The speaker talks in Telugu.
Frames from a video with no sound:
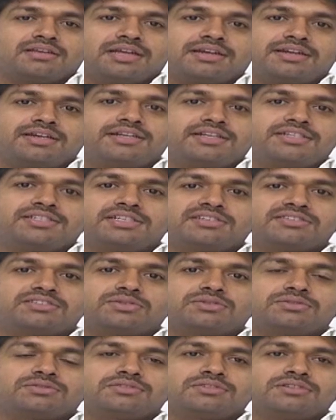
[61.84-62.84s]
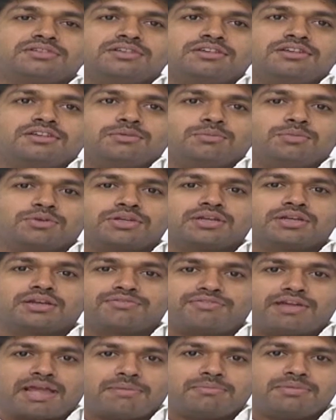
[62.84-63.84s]
ఎంటర్టైన్ చేస్తాం
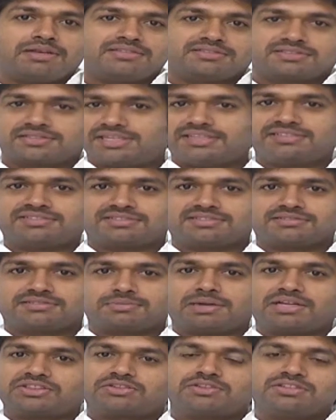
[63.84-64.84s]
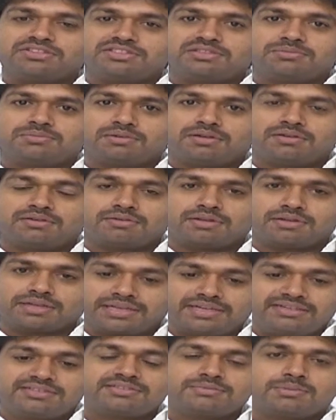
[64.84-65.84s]
ముఖ్యంగా ఫ్యామిలీస్ కిడ్స్ మాత్రం ఈ సినిమా
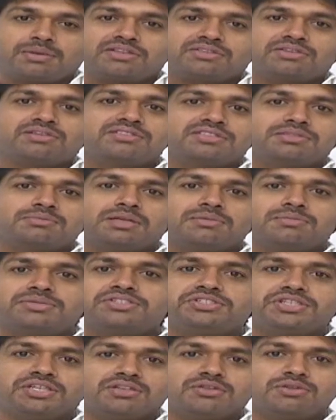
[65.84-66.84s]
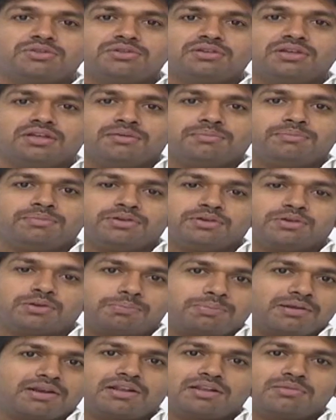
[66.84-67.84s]
కిడ్స్ మాత్రం ఈ సినిమాని మిస్ చేయొద్దు మీ ఇంట్లో
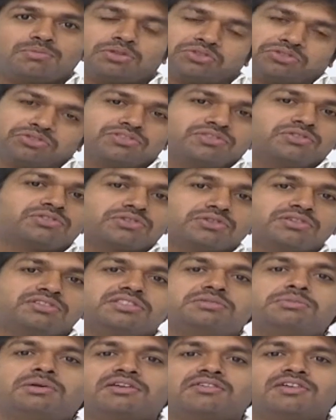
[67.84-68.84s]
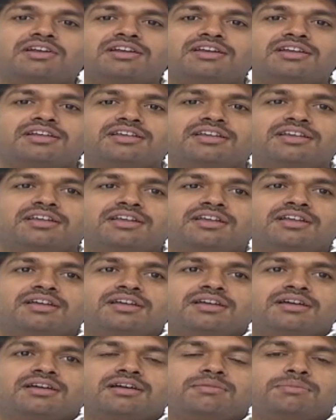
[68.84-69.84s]
పిల్లలు మొత్తం తీసుకుని సినిమాకి వెళ్ళండి
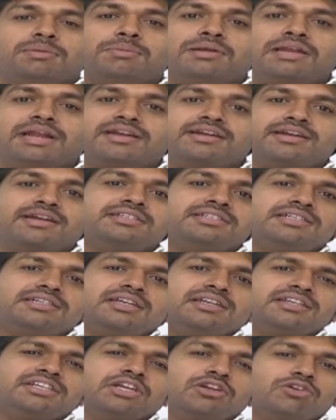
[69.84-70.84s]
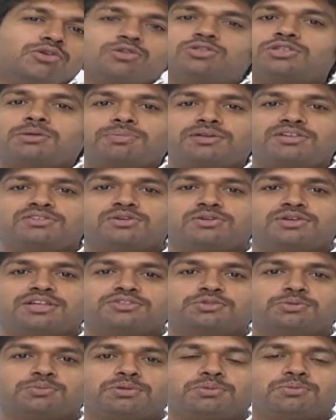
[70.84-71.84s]
మిమ్మల్ని ఎంటర్టైన్ చేయడానికి ఎన్నో సర్ప్రైజులు
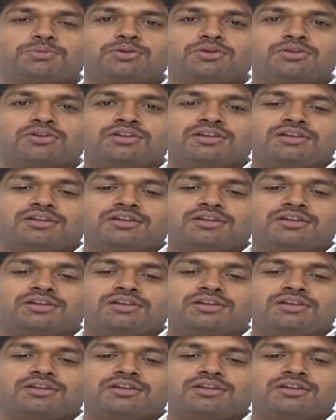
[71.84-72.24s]
ఉన్నాయి సుప్రీంలో